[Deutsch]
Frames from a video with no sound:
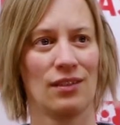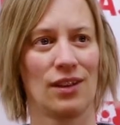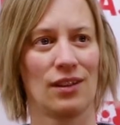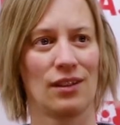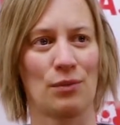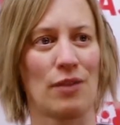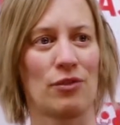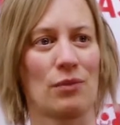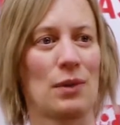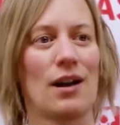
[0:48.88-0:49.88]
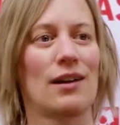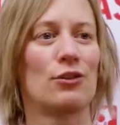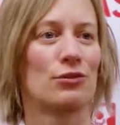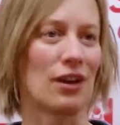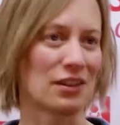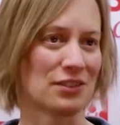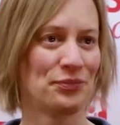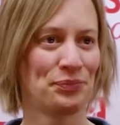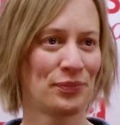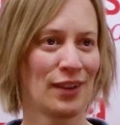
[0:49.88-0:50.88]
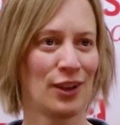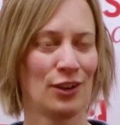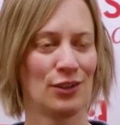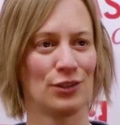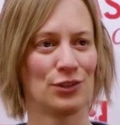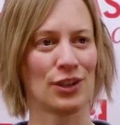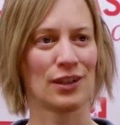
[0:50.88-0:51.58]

Wir haben einfach mal angefangen und